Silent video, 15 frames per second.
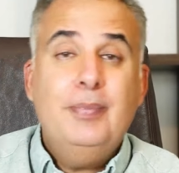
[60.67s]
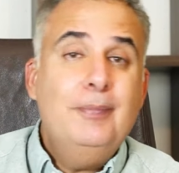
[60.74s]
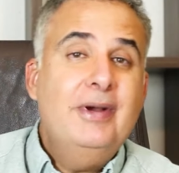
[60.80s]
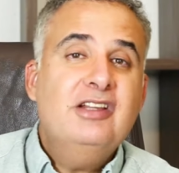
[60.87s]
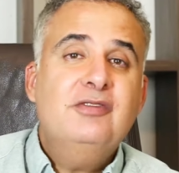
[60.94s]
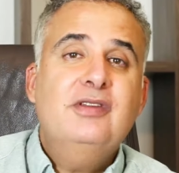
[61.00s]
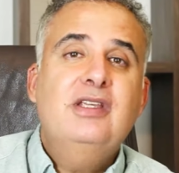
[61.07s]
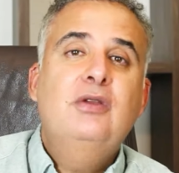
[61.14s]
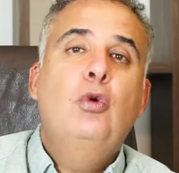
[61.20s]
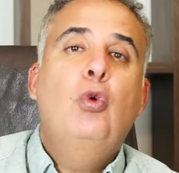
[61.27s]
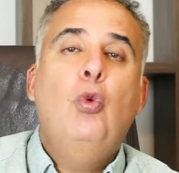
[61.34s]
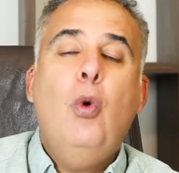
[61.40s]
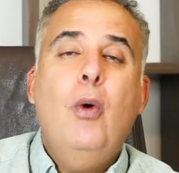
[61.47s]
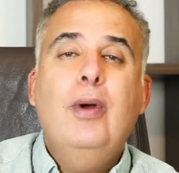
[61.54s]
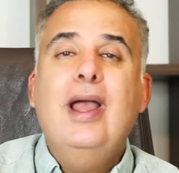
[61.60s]
Mas
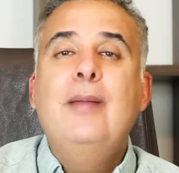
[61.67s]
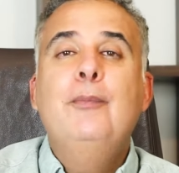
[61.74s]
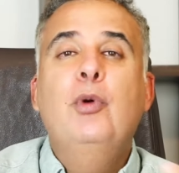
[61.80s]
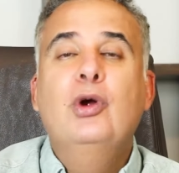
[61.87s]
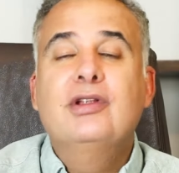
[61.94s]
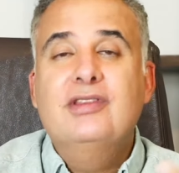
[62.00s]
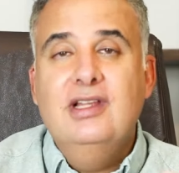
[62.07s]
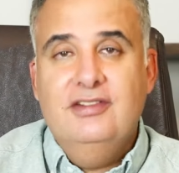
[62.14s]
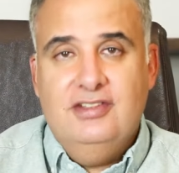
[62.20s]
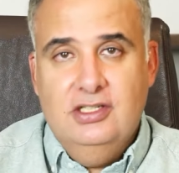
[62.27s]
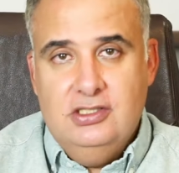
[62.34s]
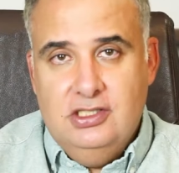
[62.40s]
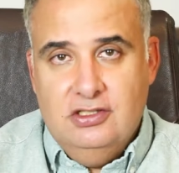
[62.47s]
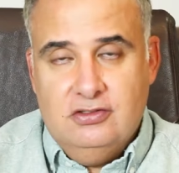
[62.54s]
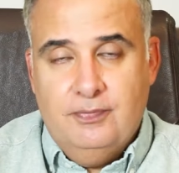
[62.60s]
qual é a importância
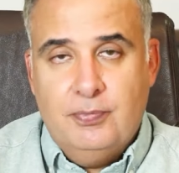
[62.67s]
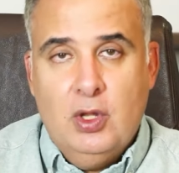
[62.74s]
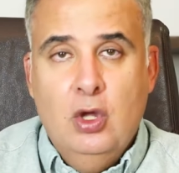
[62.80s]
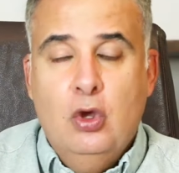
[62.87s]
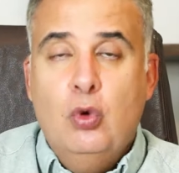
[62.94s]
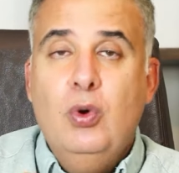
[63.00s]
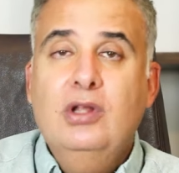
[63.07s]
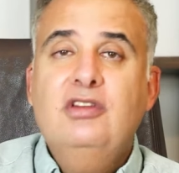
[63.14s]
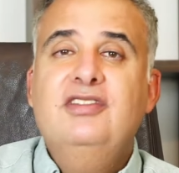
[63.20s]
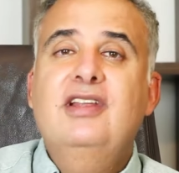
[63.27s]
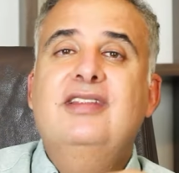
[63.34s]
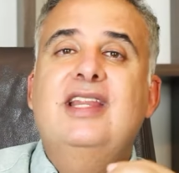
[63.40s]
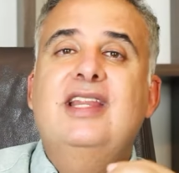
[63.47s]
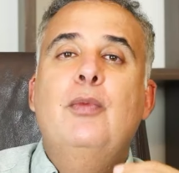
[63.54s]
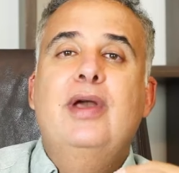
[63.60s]
disso? Quando você
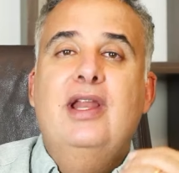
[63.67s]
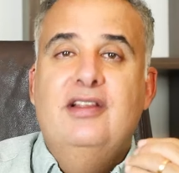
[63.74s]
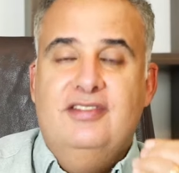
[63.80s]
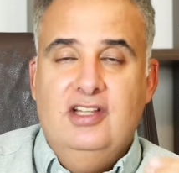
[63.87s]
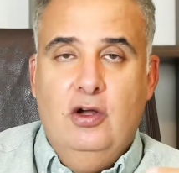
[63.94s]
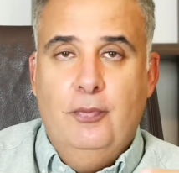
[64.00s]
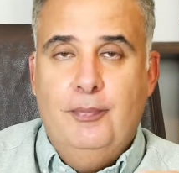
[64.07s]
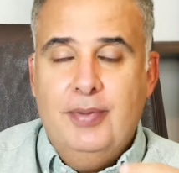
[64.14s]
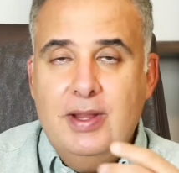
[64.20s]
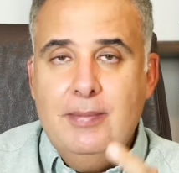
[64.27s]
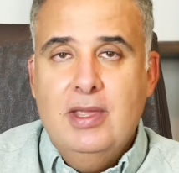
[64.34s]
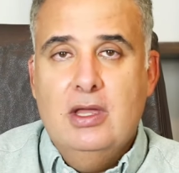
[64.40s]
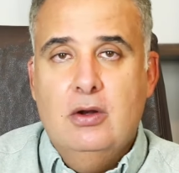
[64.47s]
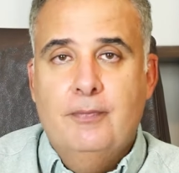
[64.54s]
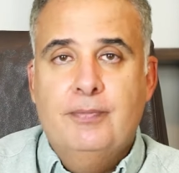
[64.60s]
uma ereção,
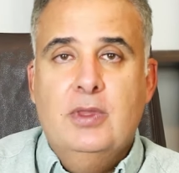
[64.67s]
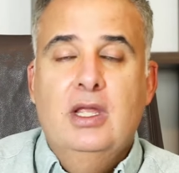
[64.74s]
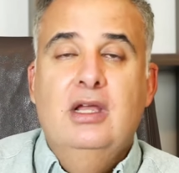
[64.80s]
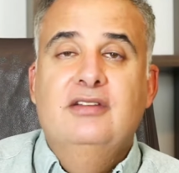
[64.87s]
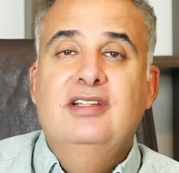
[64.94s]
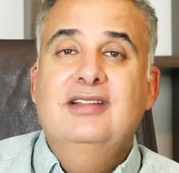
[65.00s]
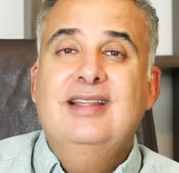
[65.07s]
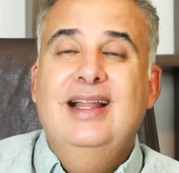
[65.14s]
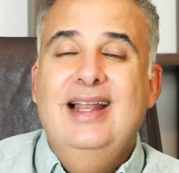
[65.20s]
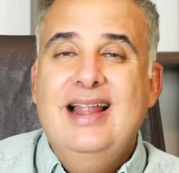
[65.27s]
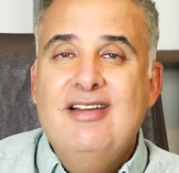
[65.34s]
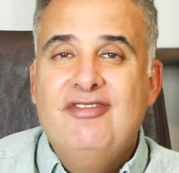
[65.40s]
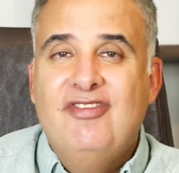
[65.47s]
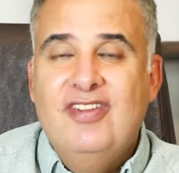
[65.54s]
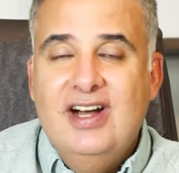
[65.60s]
primeiro, você está
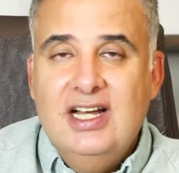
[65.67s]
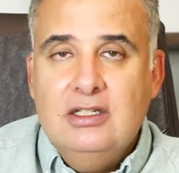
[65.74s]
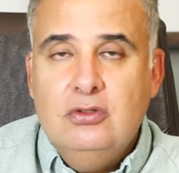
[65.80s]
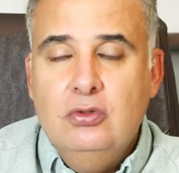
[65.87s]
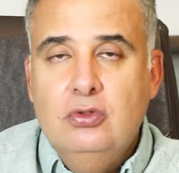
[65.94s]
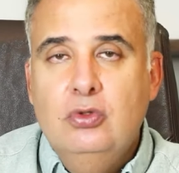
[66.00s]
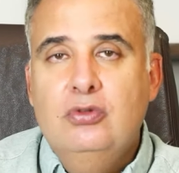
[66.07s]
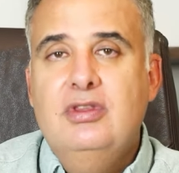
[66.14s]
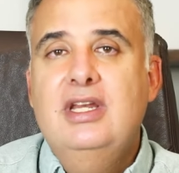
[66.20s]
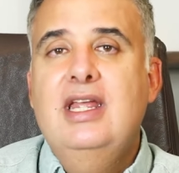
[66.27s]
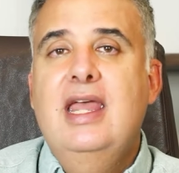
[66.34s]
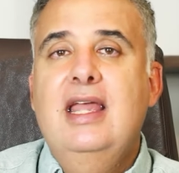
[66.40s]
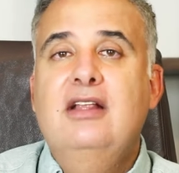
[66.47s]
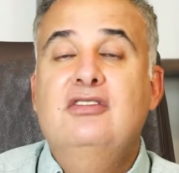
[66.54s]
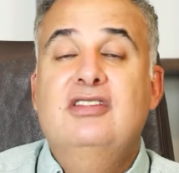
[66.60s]
levando
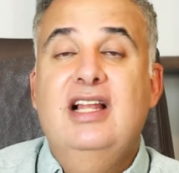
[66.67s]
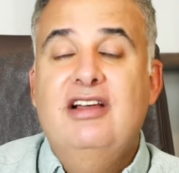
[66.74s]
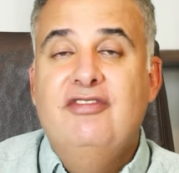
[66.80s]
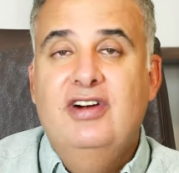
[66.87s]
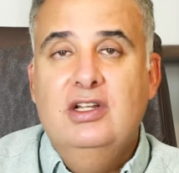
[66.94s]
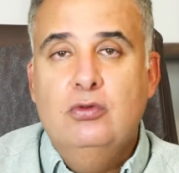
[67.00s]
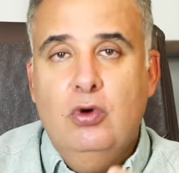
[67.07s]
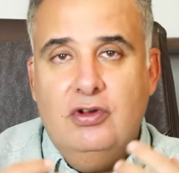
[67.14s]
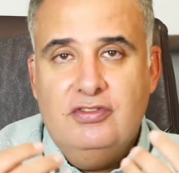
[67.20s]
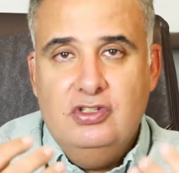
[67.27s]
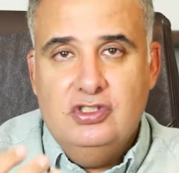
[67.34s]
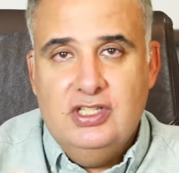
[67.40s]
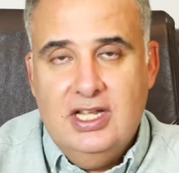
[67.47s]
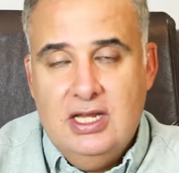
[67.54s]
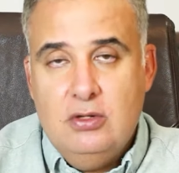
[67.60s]
nutrientes, levando
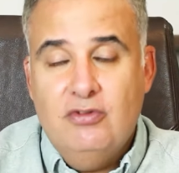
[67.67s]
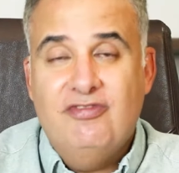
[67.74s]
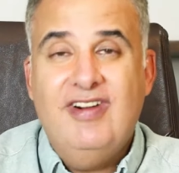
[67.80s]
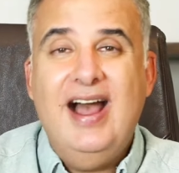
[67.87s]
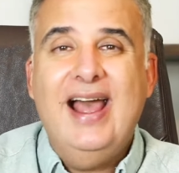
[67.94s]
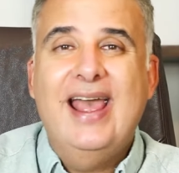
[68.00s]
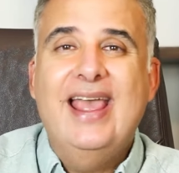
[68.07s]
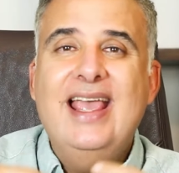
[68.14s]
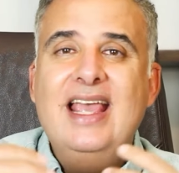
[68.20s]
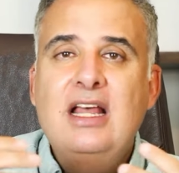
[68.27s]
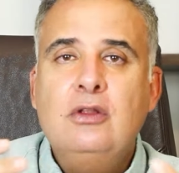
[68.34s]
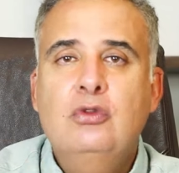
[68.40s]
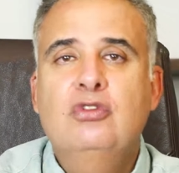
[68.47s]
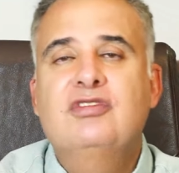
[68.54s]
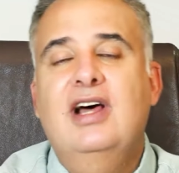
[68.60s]
oxigênio,
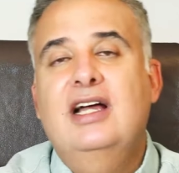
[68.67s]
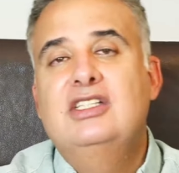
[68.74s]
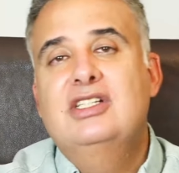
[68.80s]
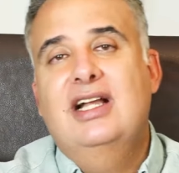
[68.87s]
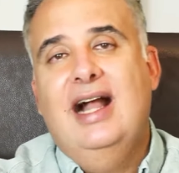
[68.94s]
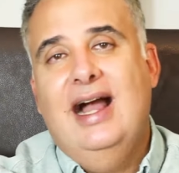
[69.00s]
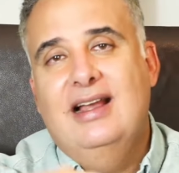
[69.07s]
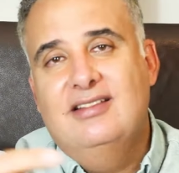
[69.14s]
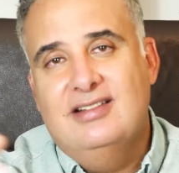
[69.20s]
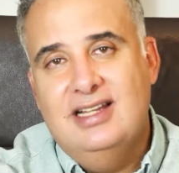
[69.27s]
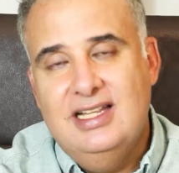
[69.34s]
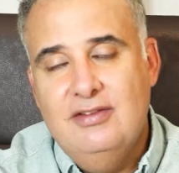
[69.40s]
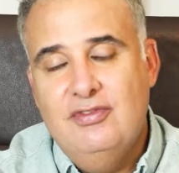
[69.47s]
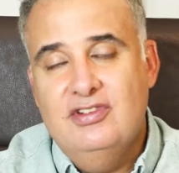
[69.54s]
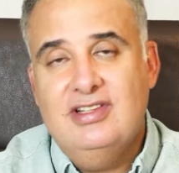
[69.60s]
varrendo os radicais
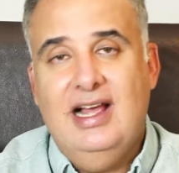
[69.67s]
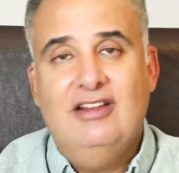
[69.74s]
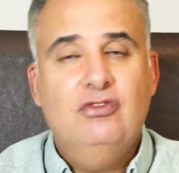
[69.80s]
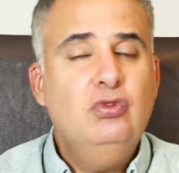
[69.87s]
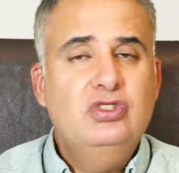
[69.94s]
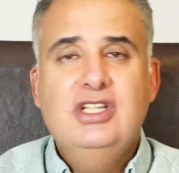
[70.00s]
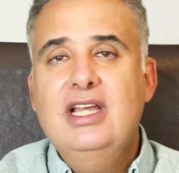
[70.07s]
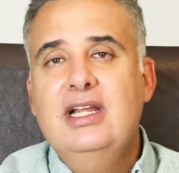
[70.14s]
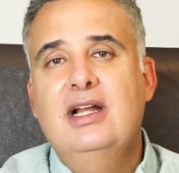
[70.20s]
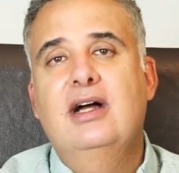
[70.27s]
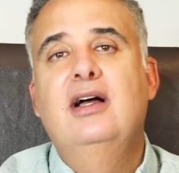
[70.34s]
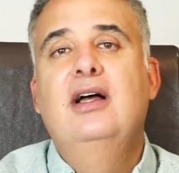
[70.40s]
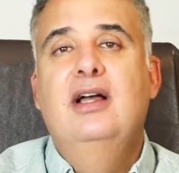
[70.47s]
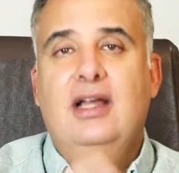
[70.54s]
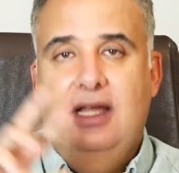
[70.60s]
livres, a
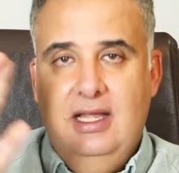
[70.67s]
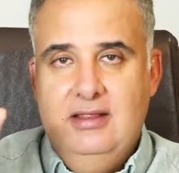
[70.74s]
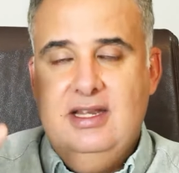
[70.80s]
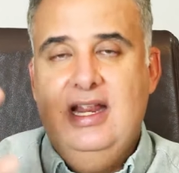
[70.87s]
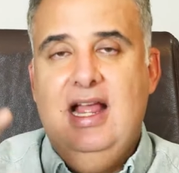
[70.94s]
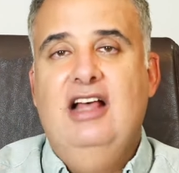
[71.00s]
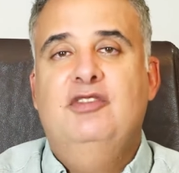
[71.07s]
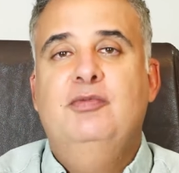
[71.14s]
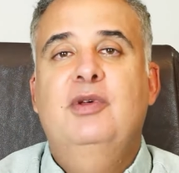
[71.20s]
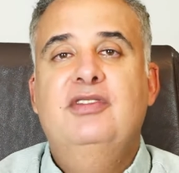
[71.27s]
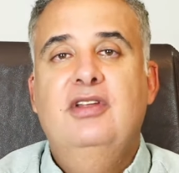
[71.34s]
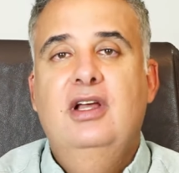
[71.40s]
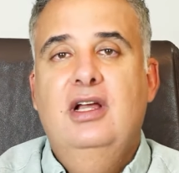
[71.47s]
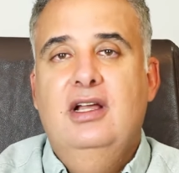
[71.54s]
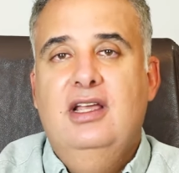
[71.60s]
sujeira entre
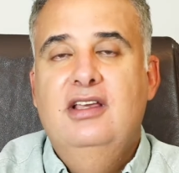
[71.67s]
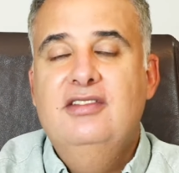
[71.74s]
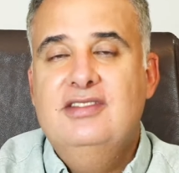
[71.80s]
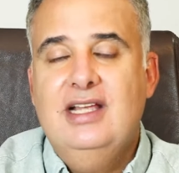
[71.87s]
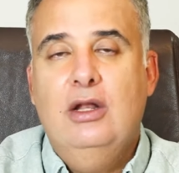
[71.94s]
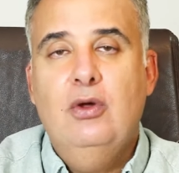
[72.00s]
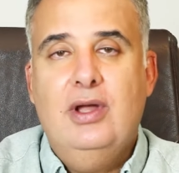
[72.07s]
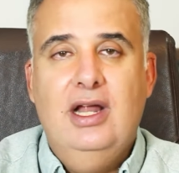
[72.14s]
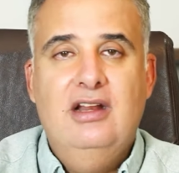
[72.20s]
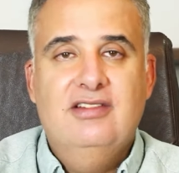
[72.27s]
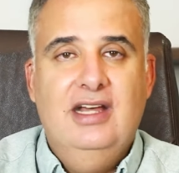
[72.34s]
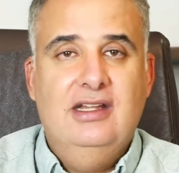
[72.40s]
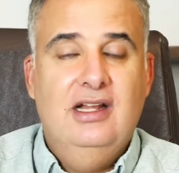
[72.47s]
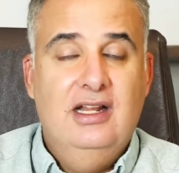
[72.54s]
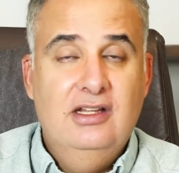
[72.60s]
aspas, que está
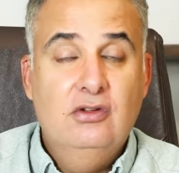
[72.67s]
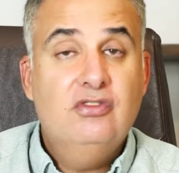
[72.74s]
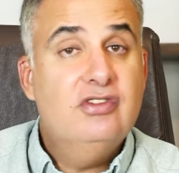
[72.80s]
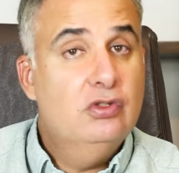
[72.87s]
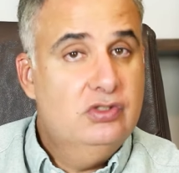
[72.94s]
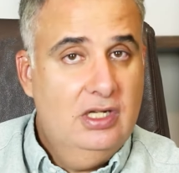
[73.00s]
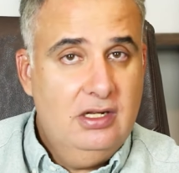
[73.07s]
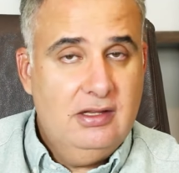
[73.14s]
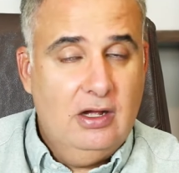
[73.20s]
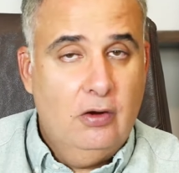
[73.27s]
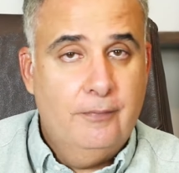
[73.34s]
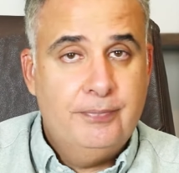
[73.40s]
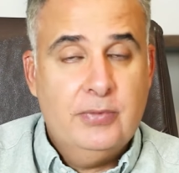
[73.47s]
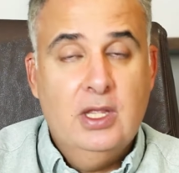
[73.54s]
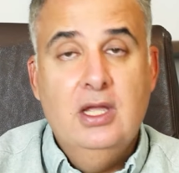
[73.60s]
localizada ali no seu
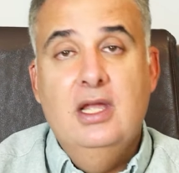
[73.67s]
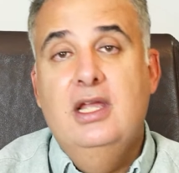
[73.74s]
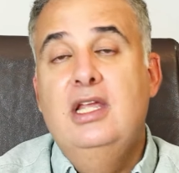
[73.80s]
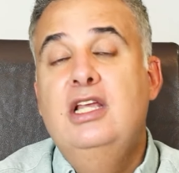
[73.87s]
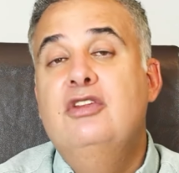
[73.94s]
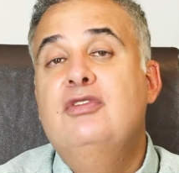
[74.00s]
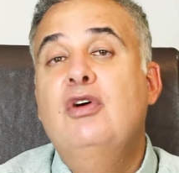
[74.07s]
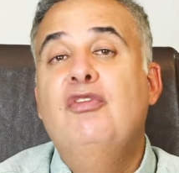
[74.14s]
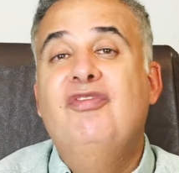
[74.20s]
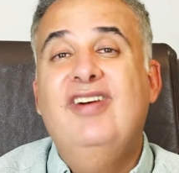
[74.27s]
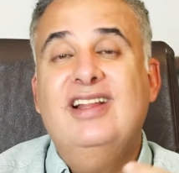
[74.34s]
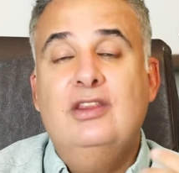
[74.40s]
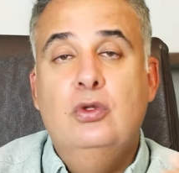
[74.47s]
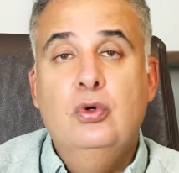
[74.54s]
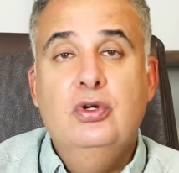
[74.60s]
genital. Isso é um
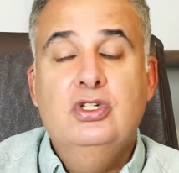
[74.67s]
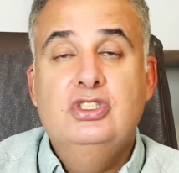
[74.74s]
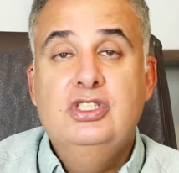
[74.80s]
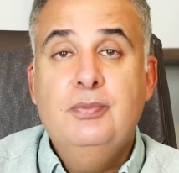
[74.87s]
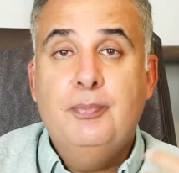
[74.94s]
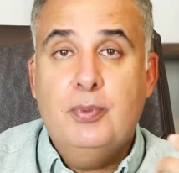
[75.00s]
fator de